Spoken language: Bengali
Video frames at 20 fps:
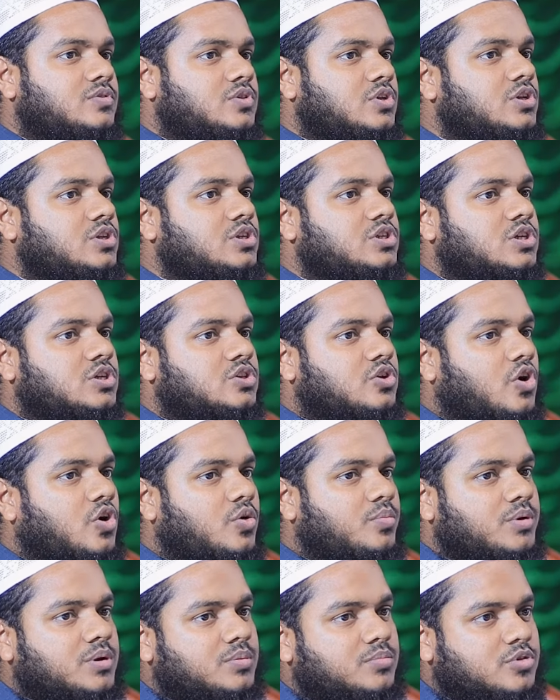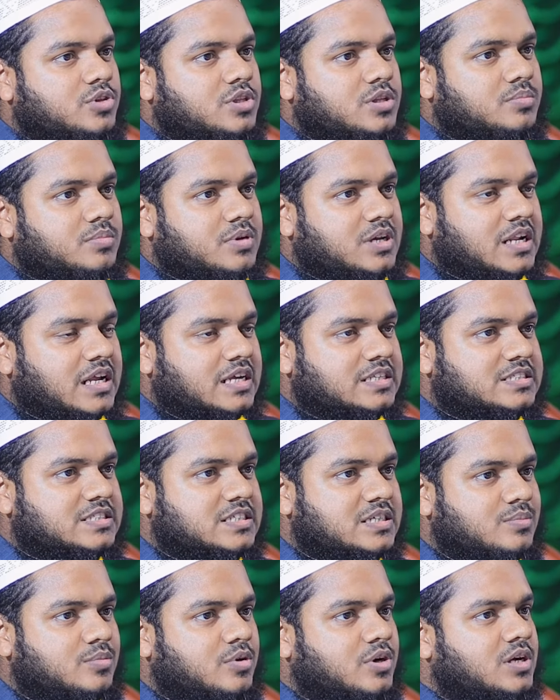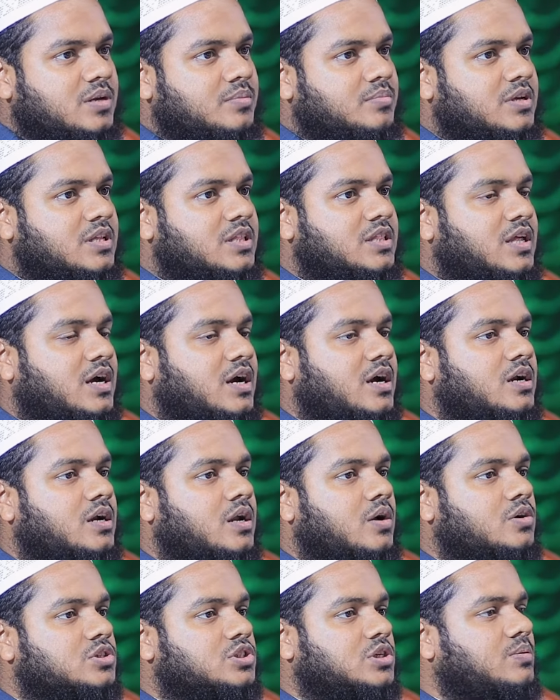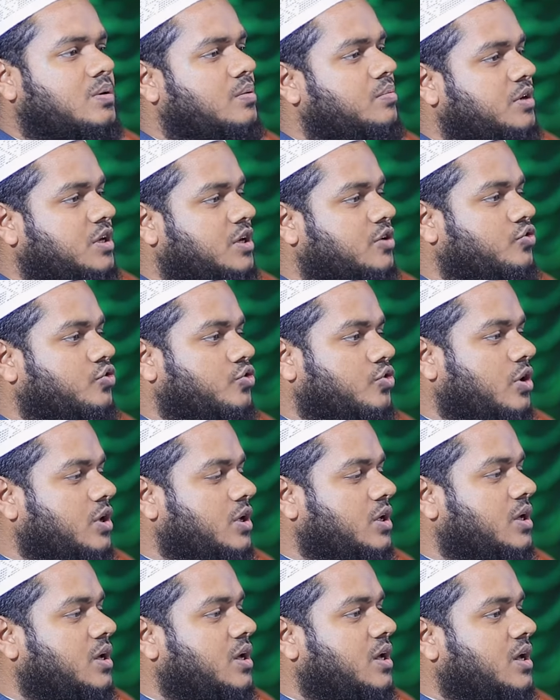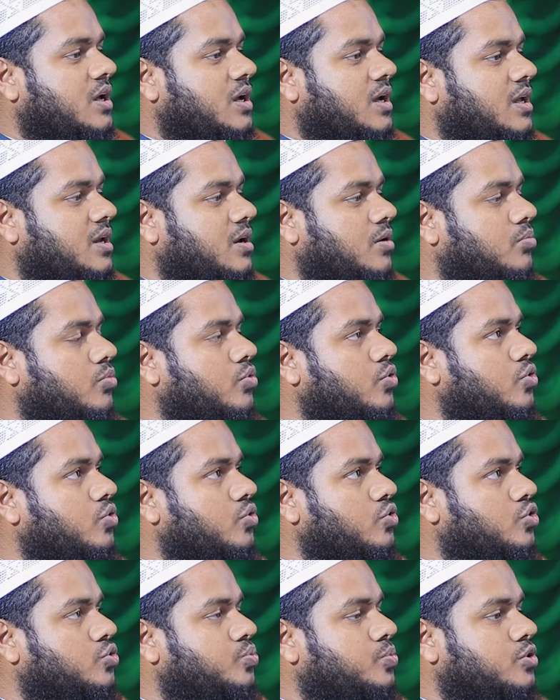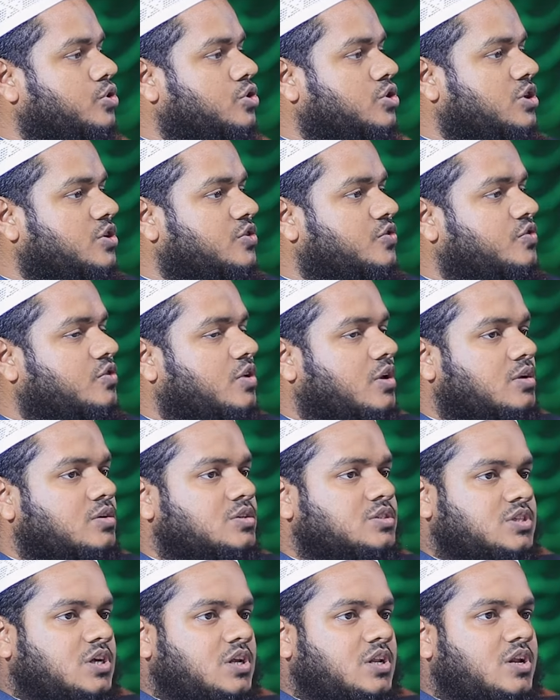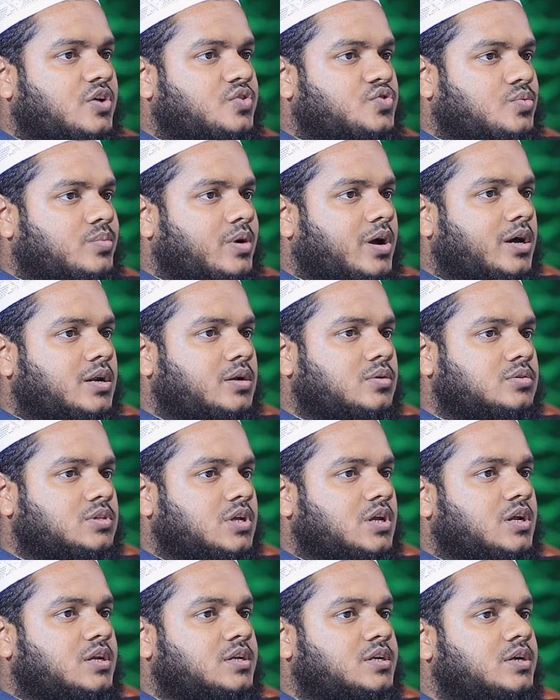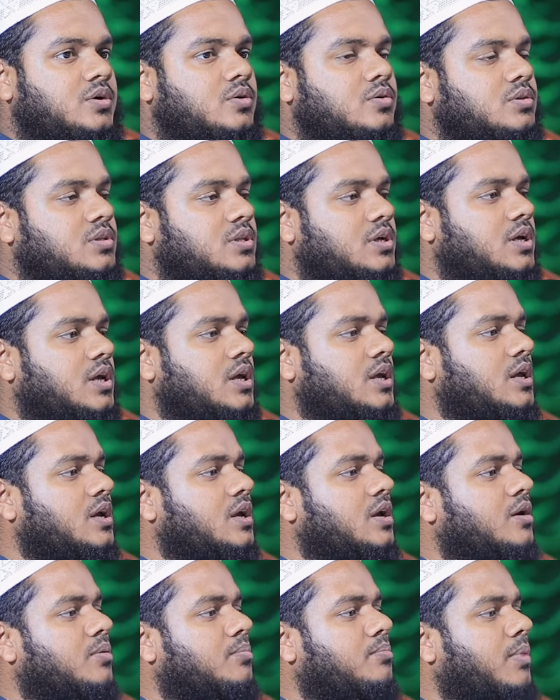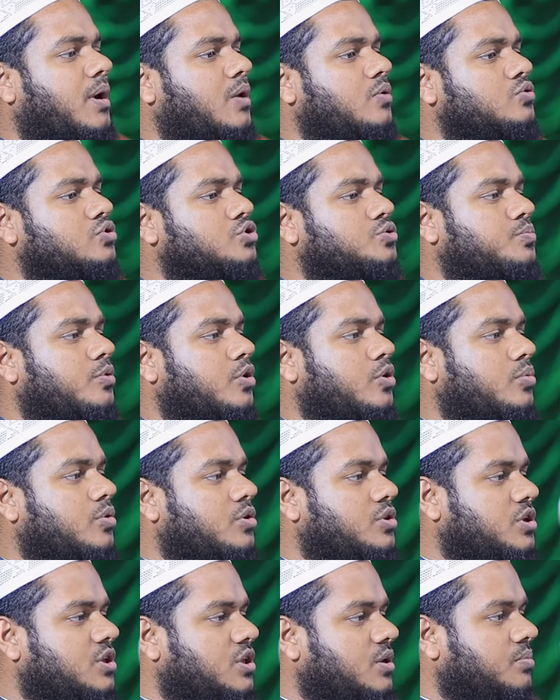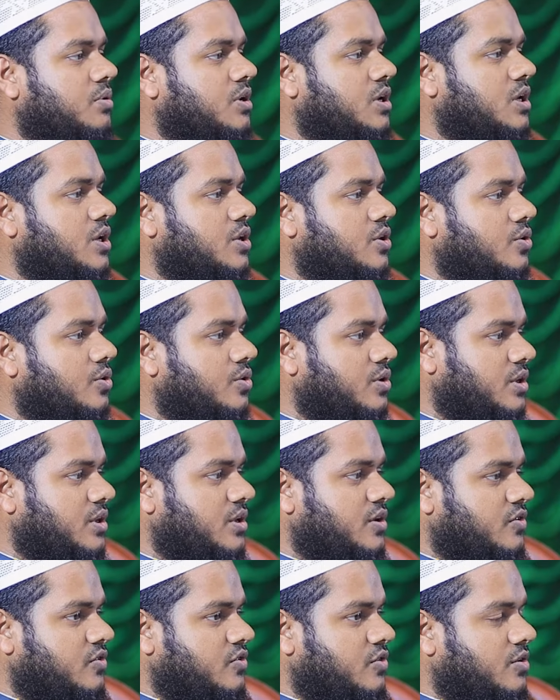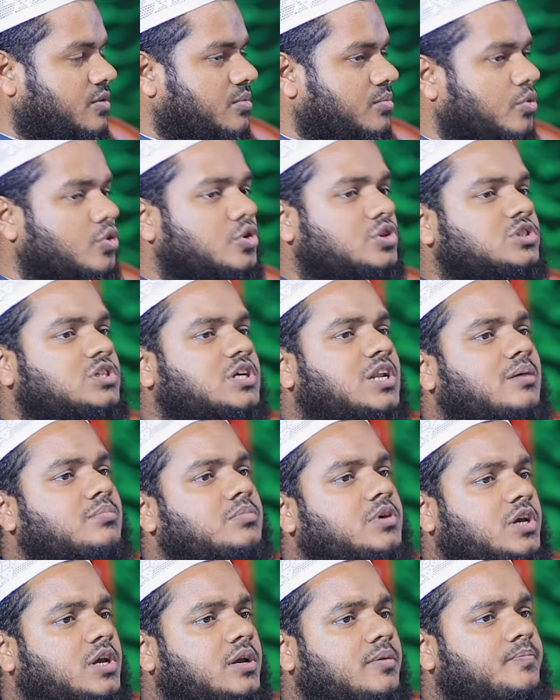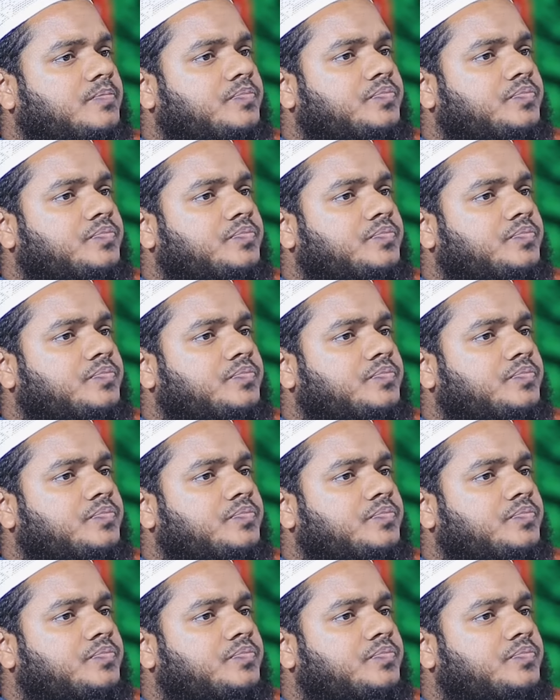তিনটা ধর্মের মধ্যে মিল আছে এবং এই মিল থাকাটা অস্বাভাবিক কিছু নয় কেননা মূল উৎপত্তি স্থল হচ্ছে আল্লাহ সুবহানাহ তালার নিকট থেকেই মানুষ পরবর্তীতে বিকৃত করে দিয়েছে বলছিলাম কি